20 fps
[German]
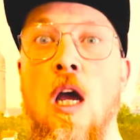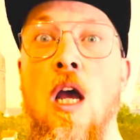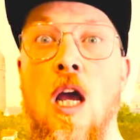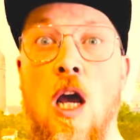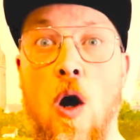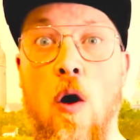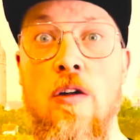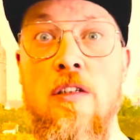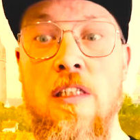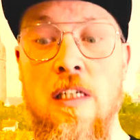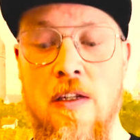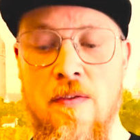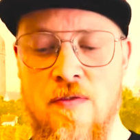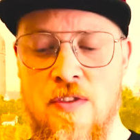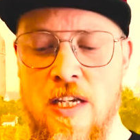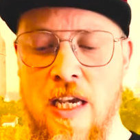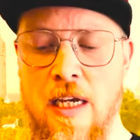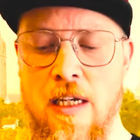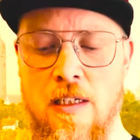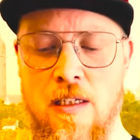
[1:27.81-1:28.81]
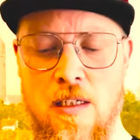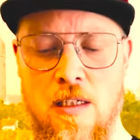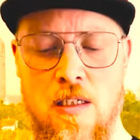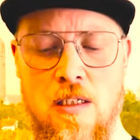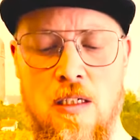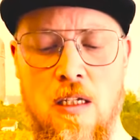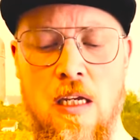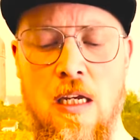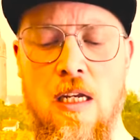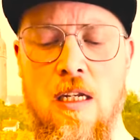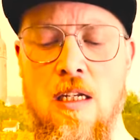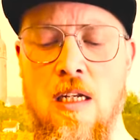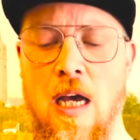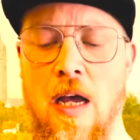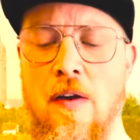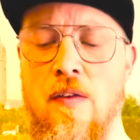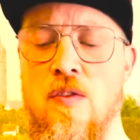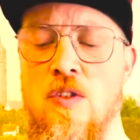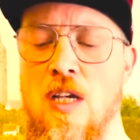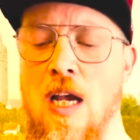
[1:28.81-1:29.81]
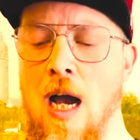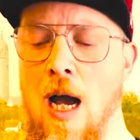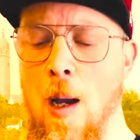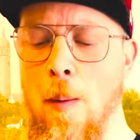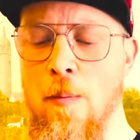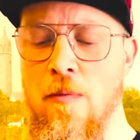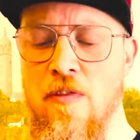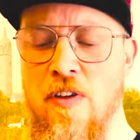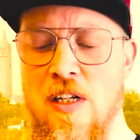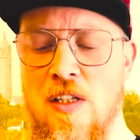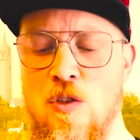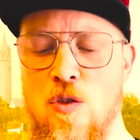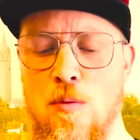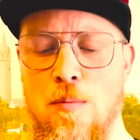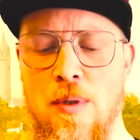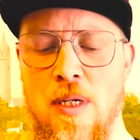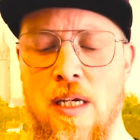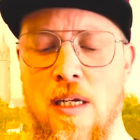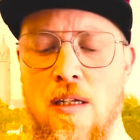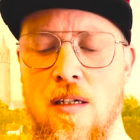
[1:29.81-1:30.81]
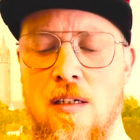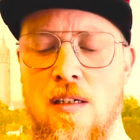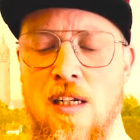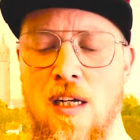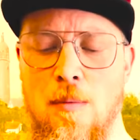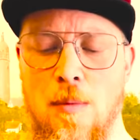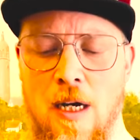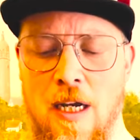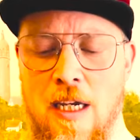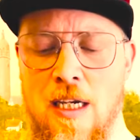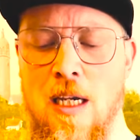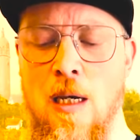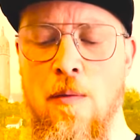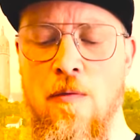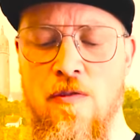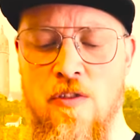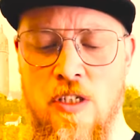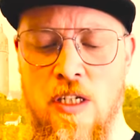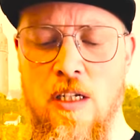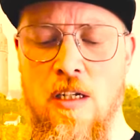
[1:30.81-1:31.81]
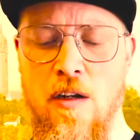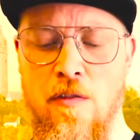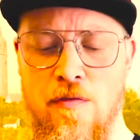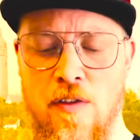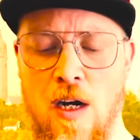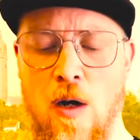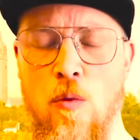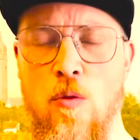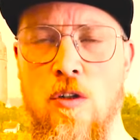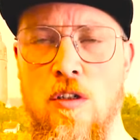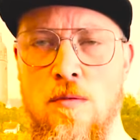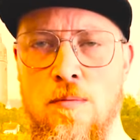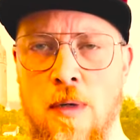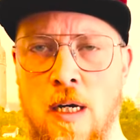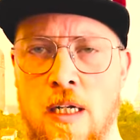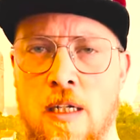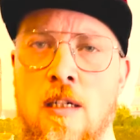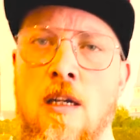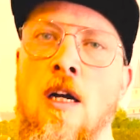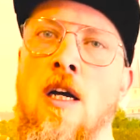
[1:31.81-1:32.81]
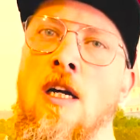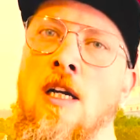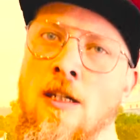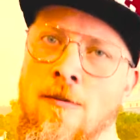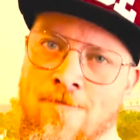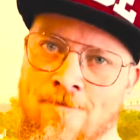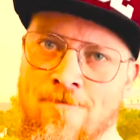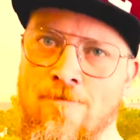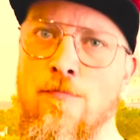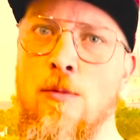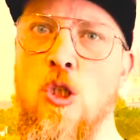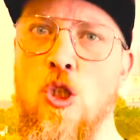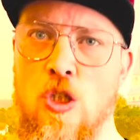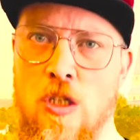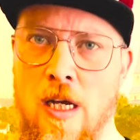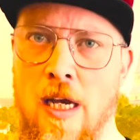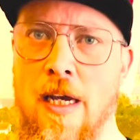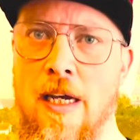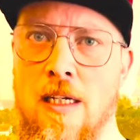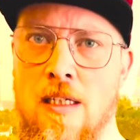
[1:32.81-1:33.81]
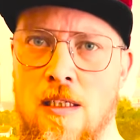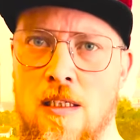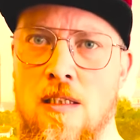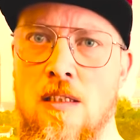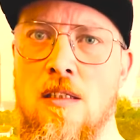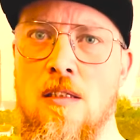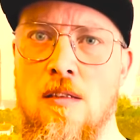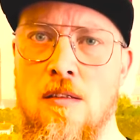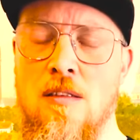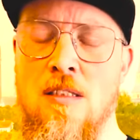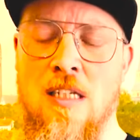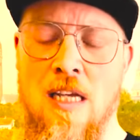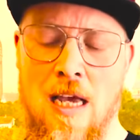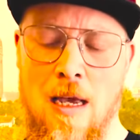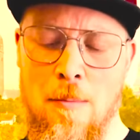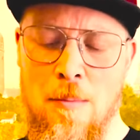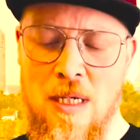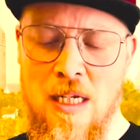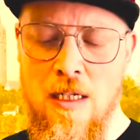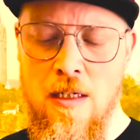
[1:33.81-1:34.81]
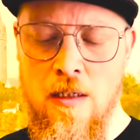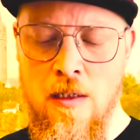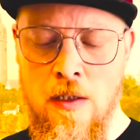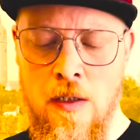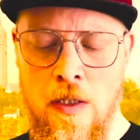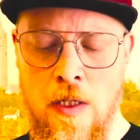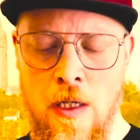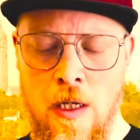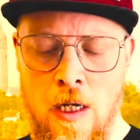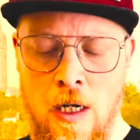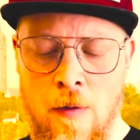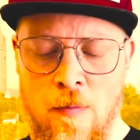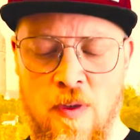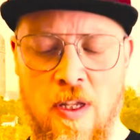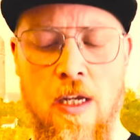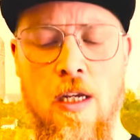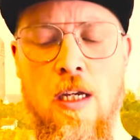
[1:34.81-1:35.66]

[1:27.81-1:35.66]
Auch die Insekten treten an, sie haben viel zu bieten, dabei kämpft jeder Frau und Mann mit steigenden Termiten. Der